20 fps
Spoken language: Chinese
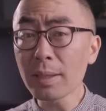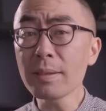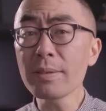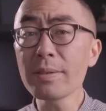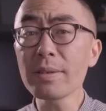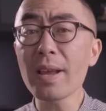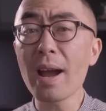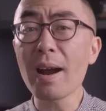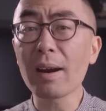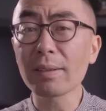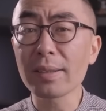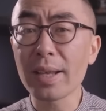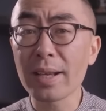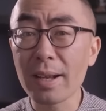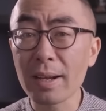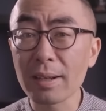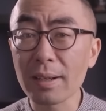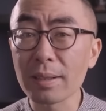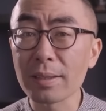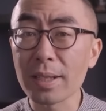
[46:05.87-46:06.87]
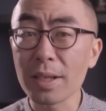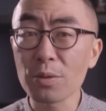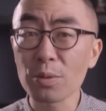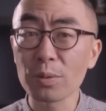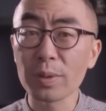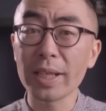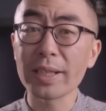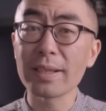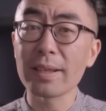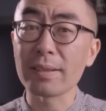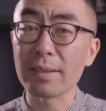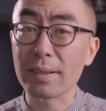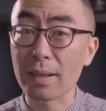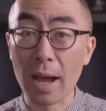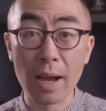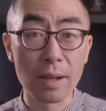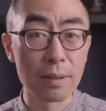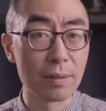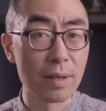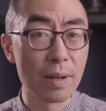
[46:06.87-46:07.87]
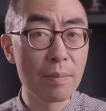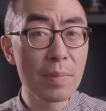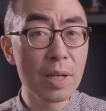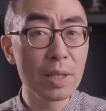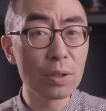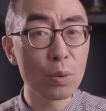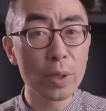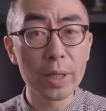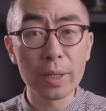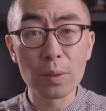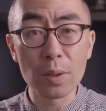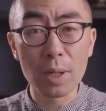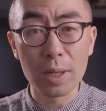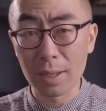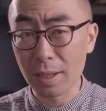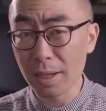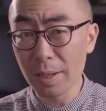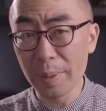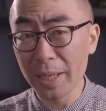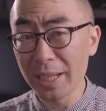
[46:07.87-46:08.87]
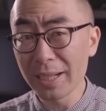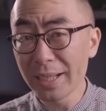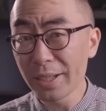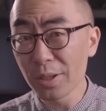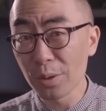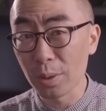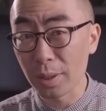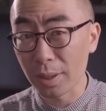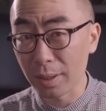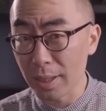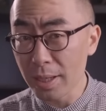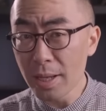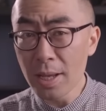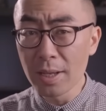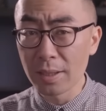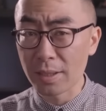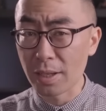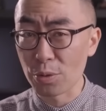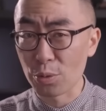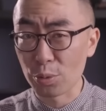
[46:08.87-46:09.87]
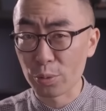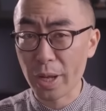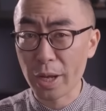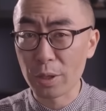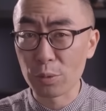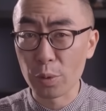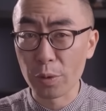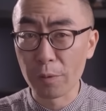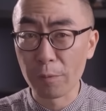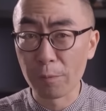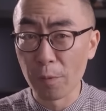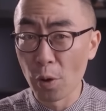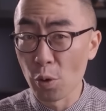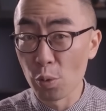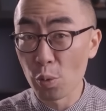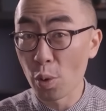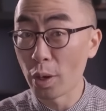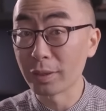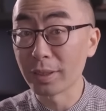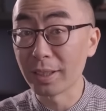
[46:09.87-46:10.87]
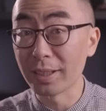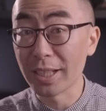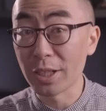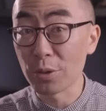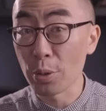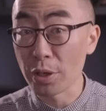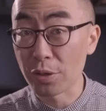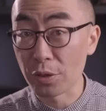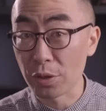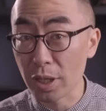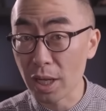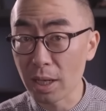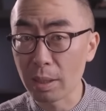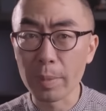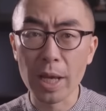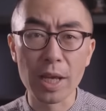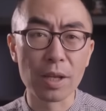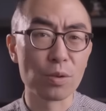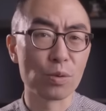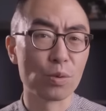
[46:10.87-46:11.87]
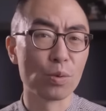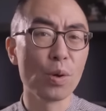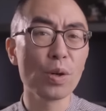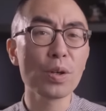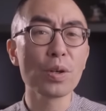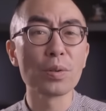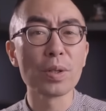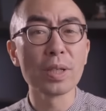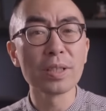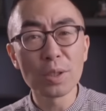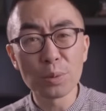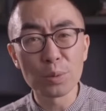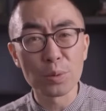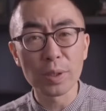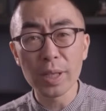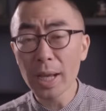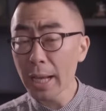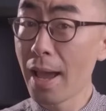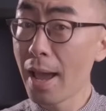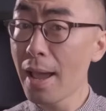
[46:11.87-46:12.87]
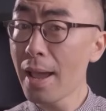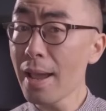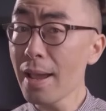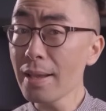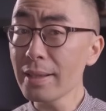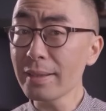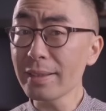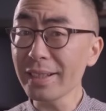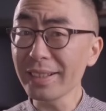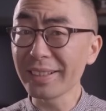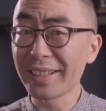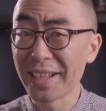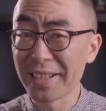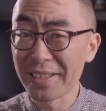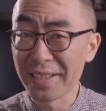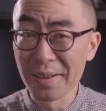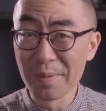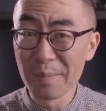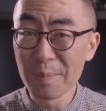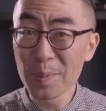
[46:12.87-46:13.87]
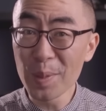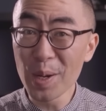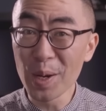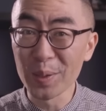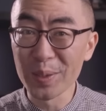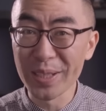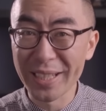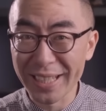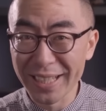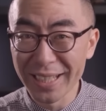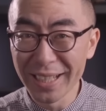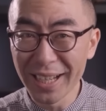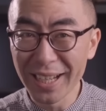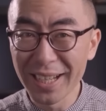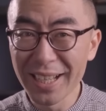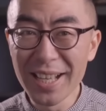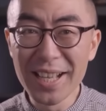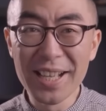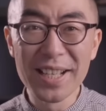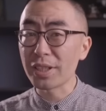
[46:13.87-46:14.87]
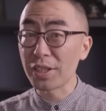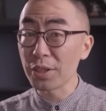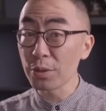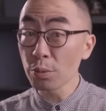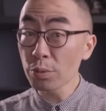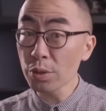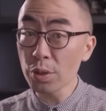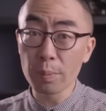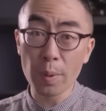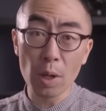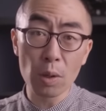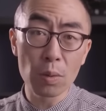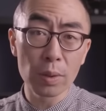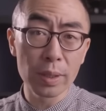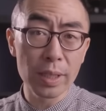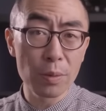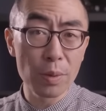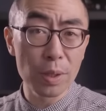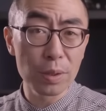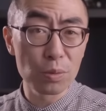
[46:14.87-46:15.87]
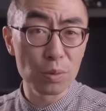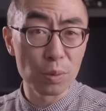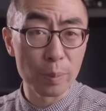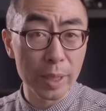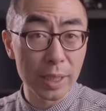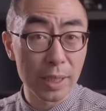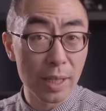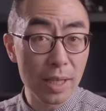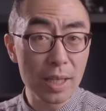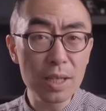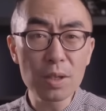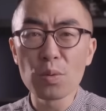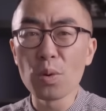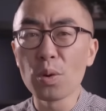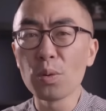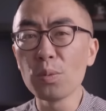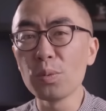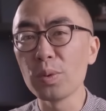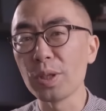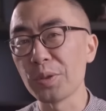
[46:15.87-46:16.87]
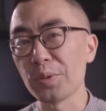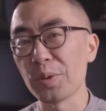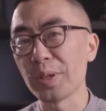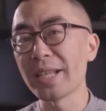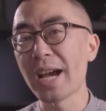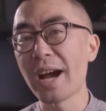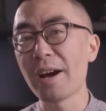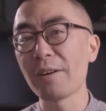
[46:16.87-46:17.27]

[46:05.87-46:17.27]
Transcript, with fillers: 但是在2战刚刚结束那阵子呢，人们对于和平利用核能正处在最 疯狂的那段时间里面，所有人都觉得，哎，这个点子妙极了。其中就包括那位著名的英国物理学